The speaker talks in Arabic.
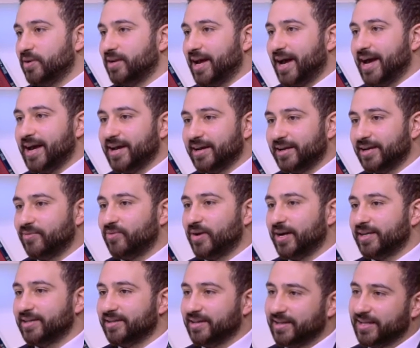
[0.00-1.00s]
الحاجه
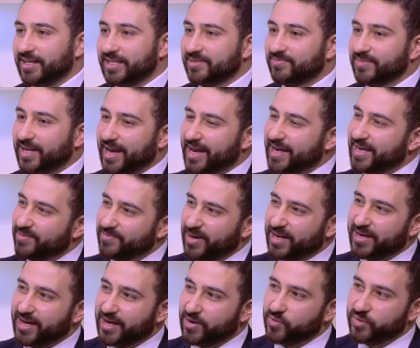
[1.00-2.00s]
الوحيده اللي لازم نخلي
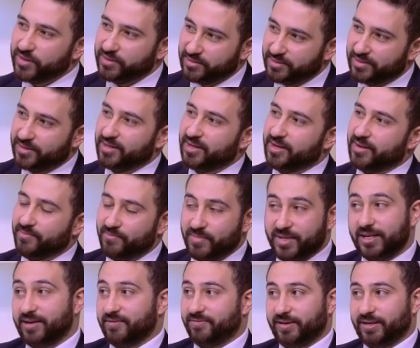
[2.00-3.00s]
بالنا قوي
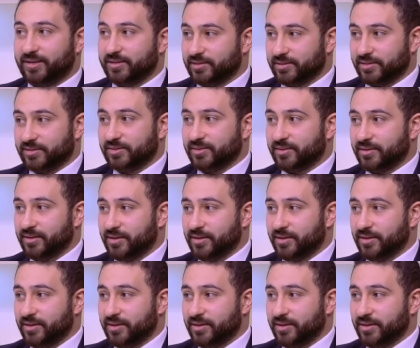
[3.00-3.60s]
منها في الليزر